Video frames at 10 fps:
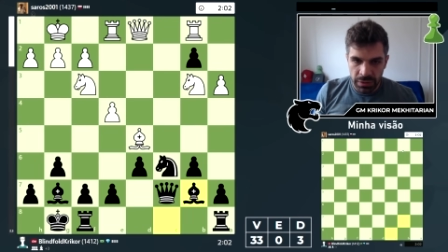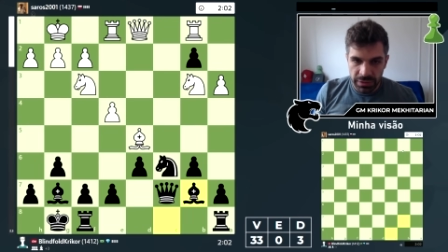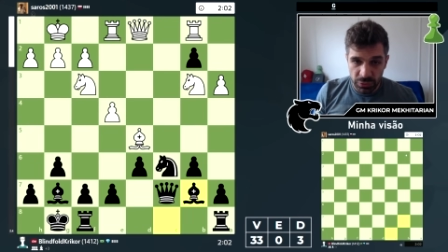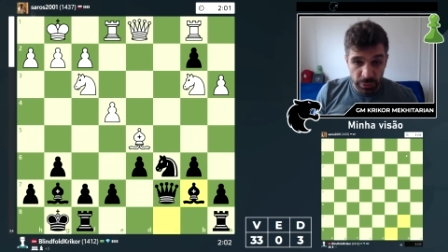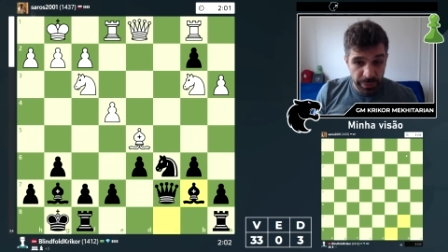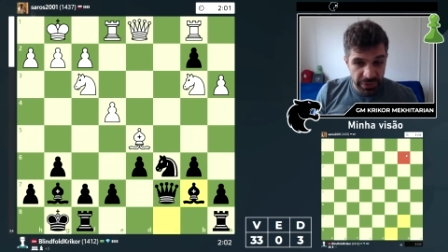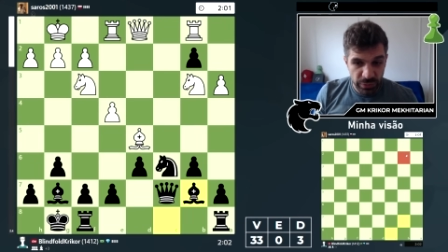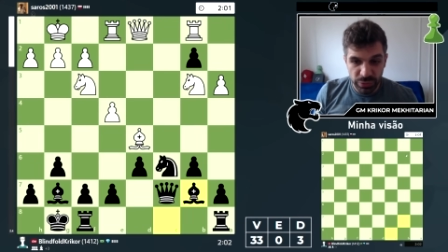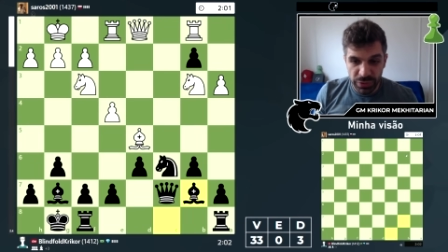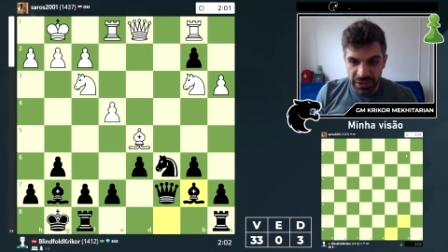Tô com um peão
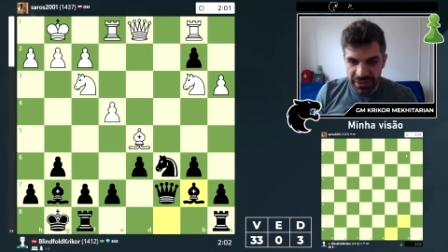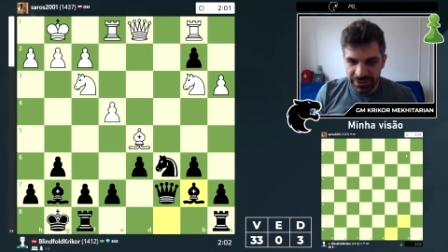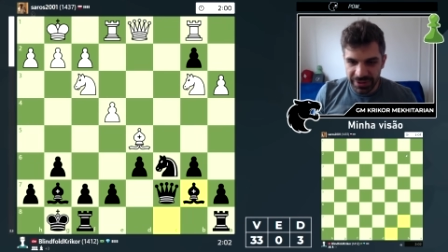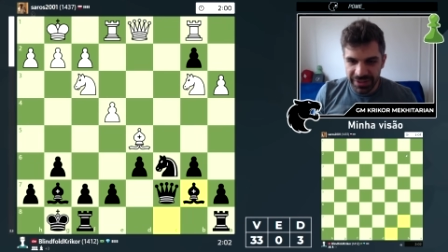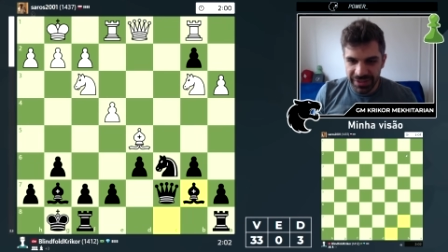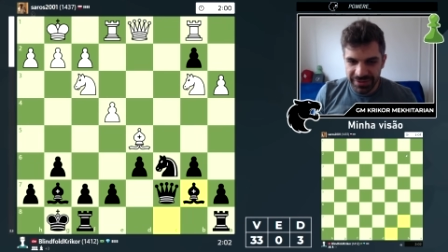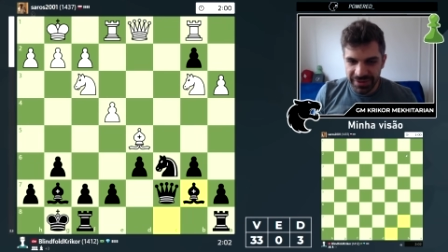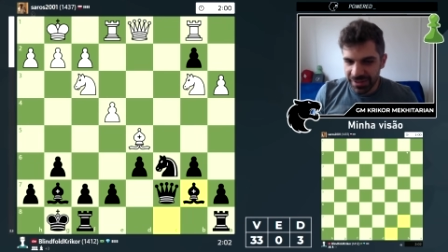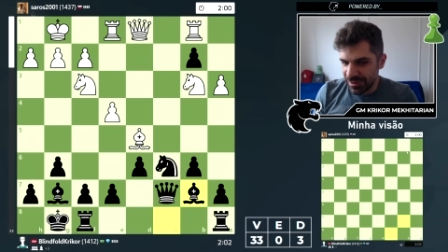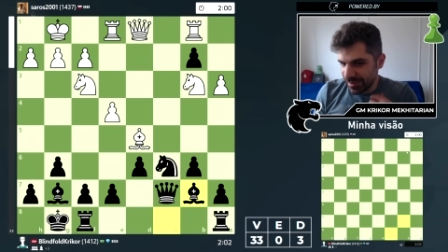bonito aqui na
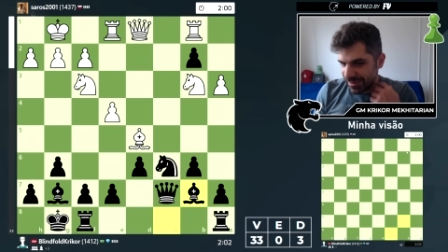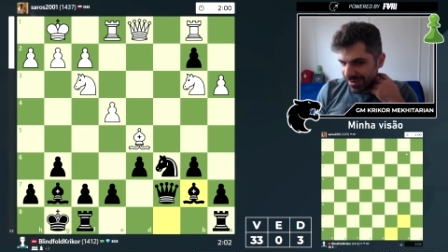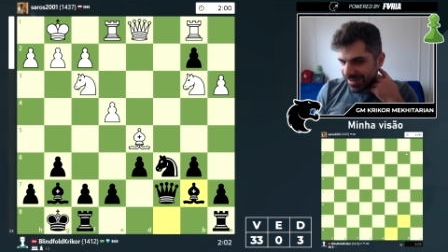sétima.